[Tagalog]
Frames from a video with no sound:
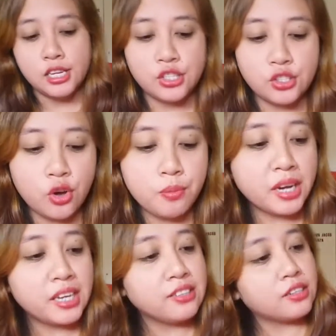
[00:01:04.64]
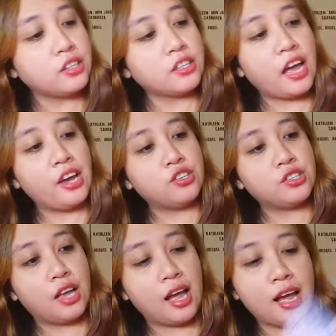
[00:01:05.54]
So mag-start tayo
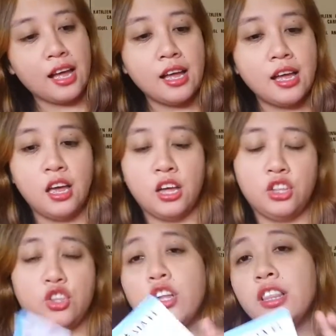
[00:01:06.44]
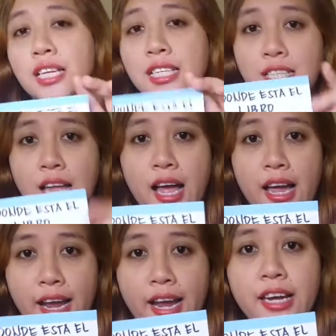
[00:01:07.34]
sa Donde
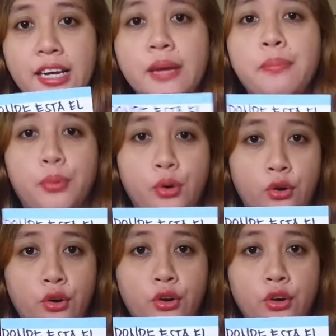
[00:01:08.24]
está el libro?